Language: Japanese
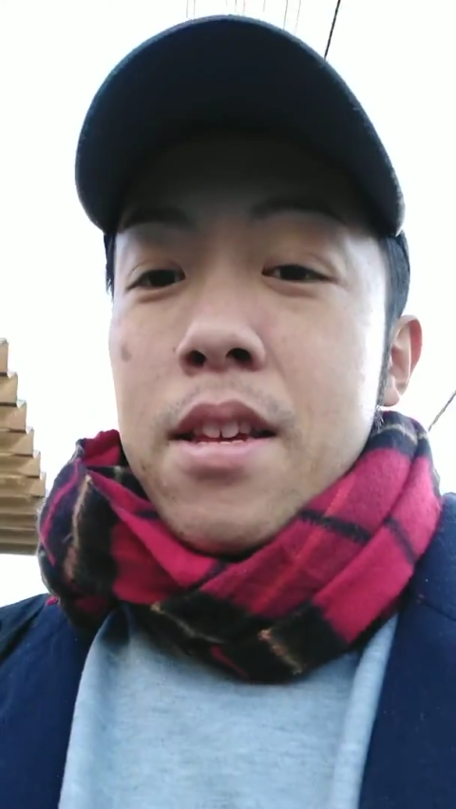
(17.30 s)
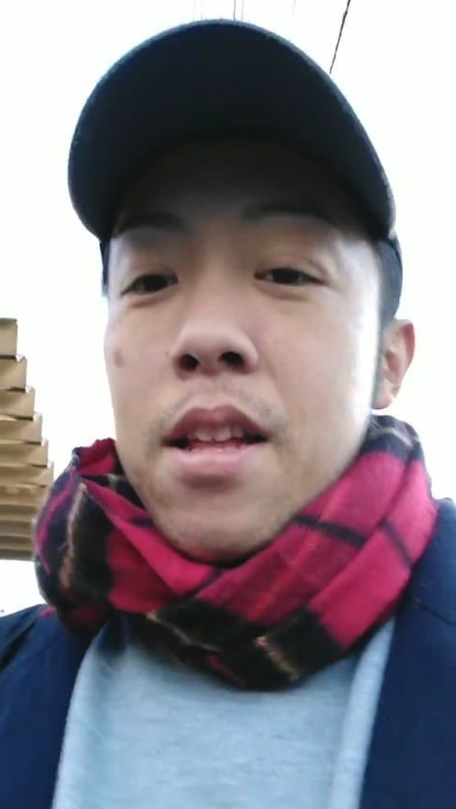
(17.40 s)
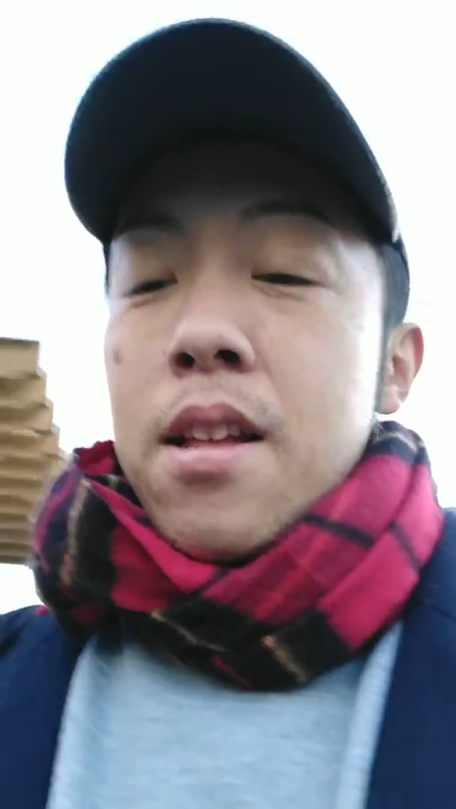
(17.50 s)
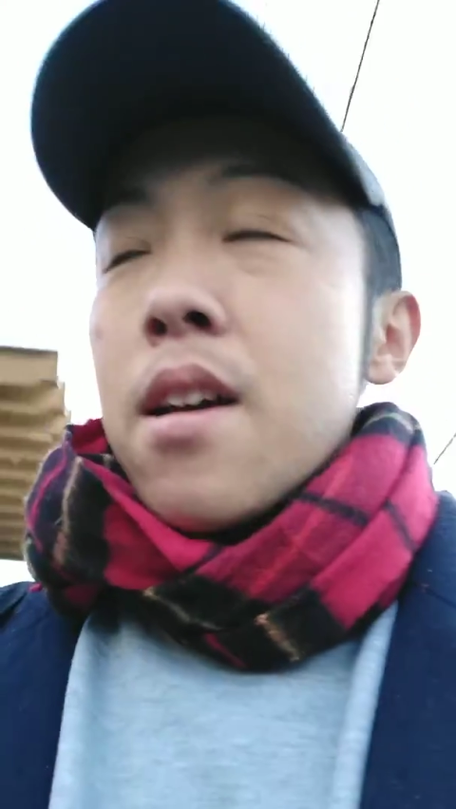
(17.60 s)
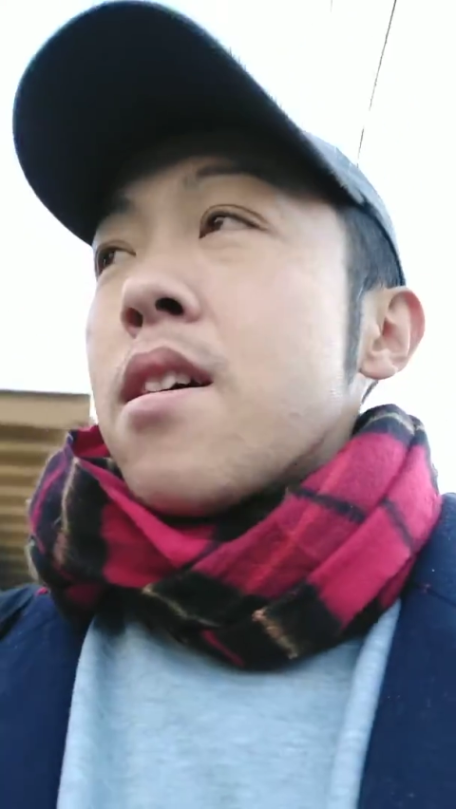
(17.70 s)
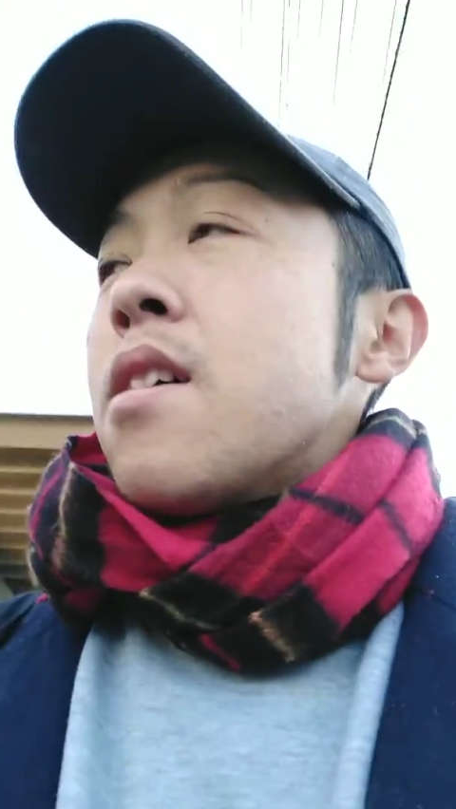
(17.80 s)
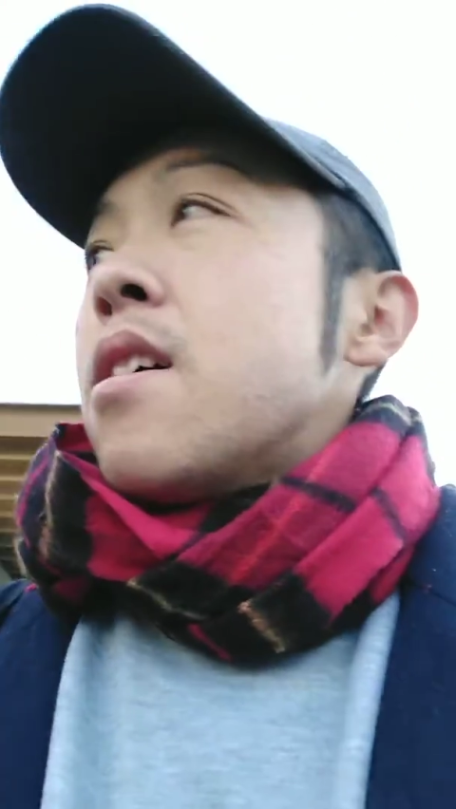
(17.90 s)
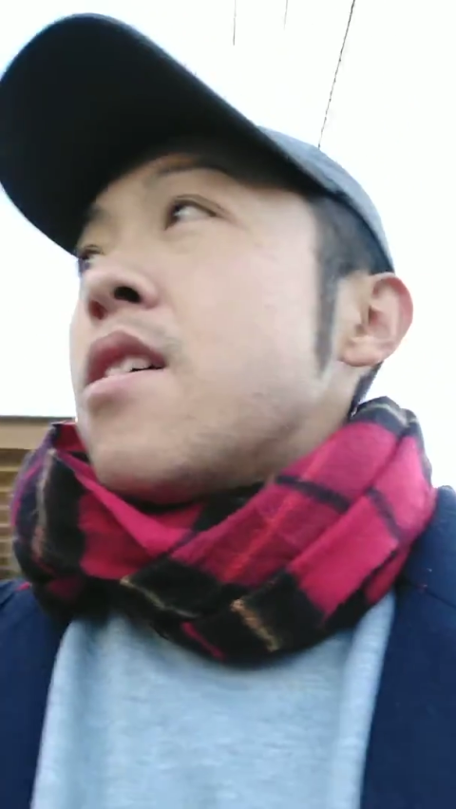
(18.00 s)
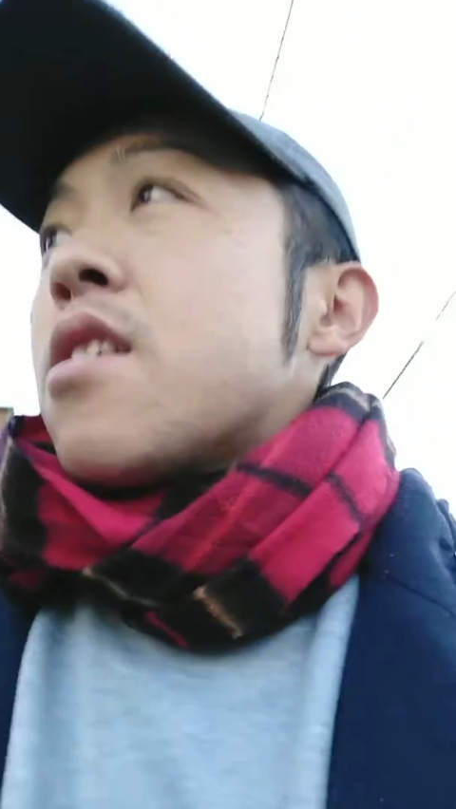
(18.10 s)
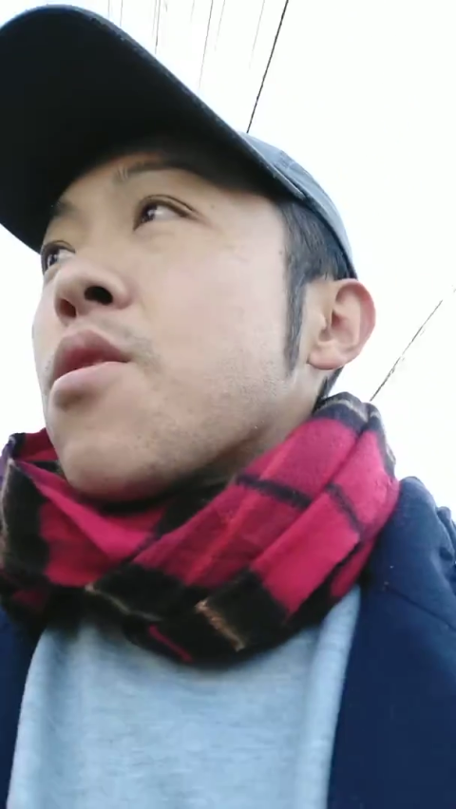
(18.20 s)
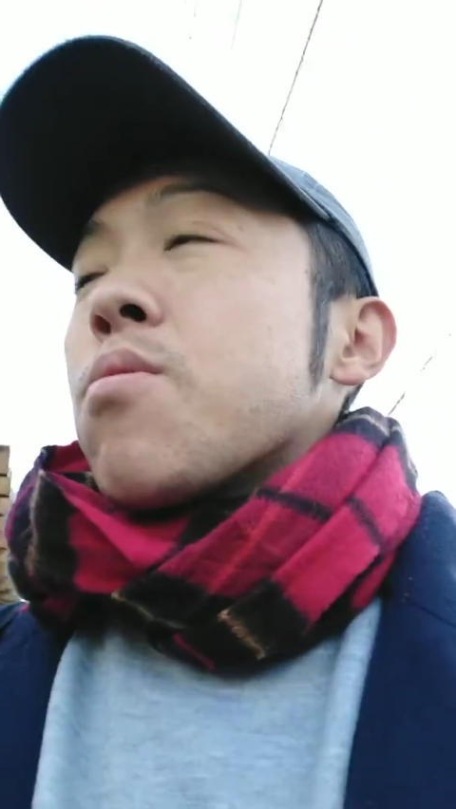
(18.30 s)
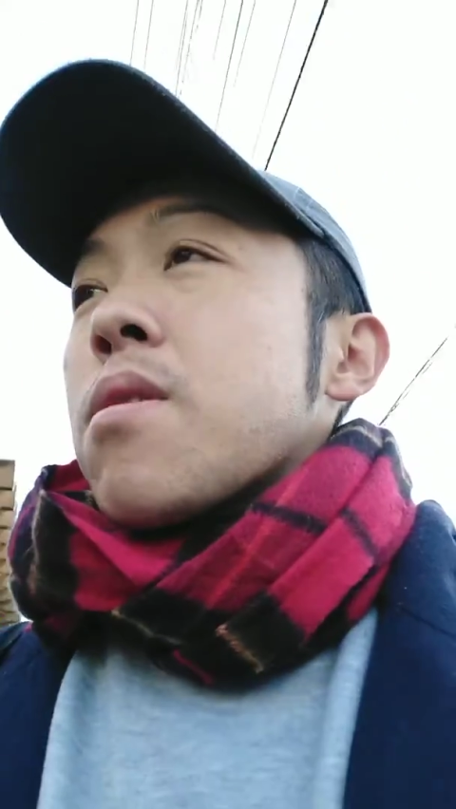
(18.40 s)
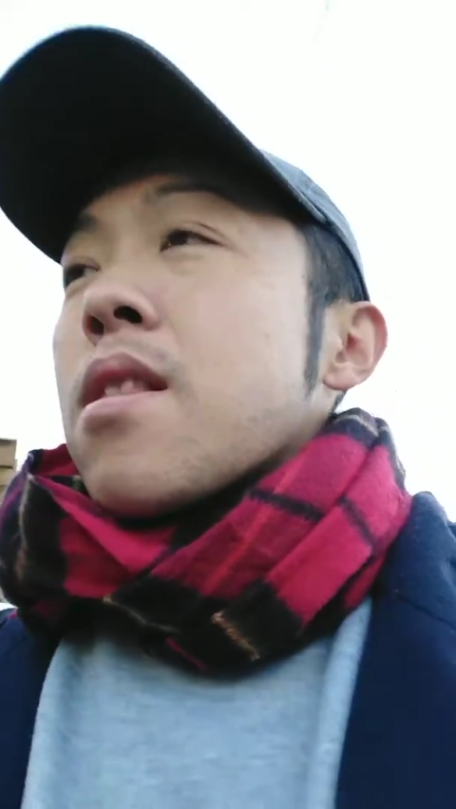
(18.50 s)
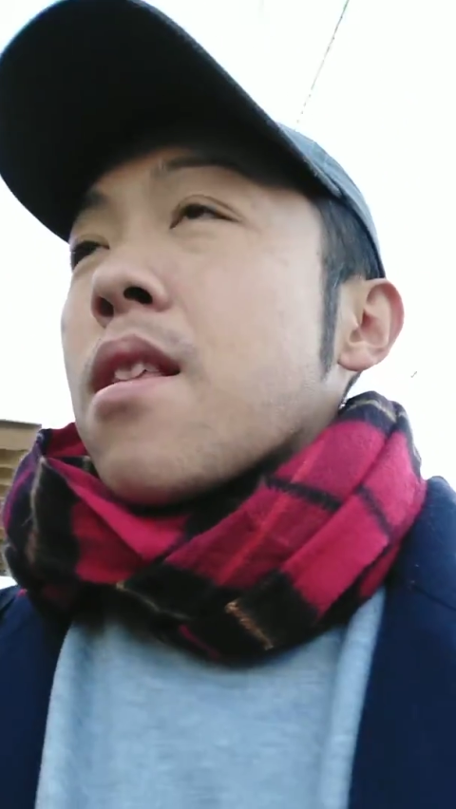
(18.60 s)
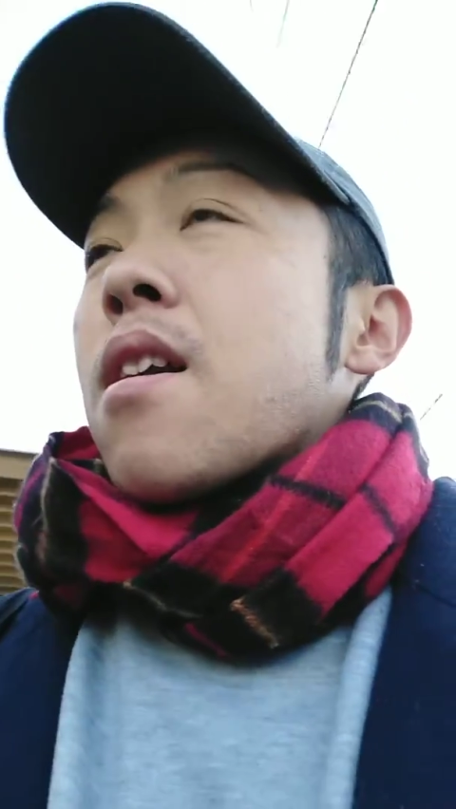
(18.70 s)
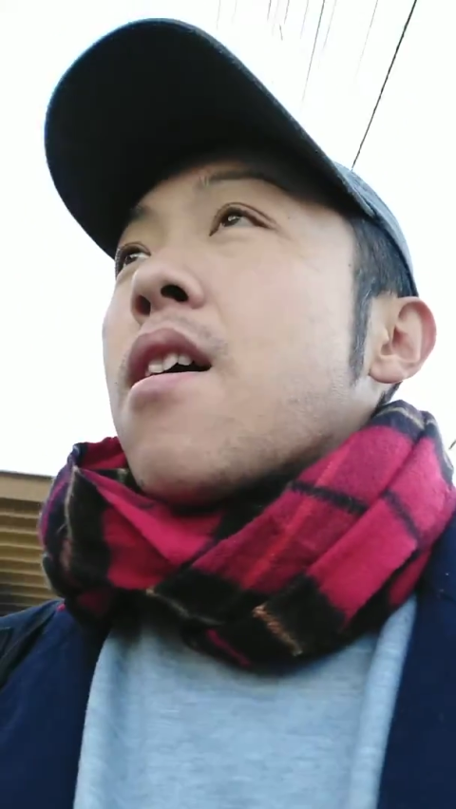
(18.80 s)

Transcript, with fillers: 社、仕事だった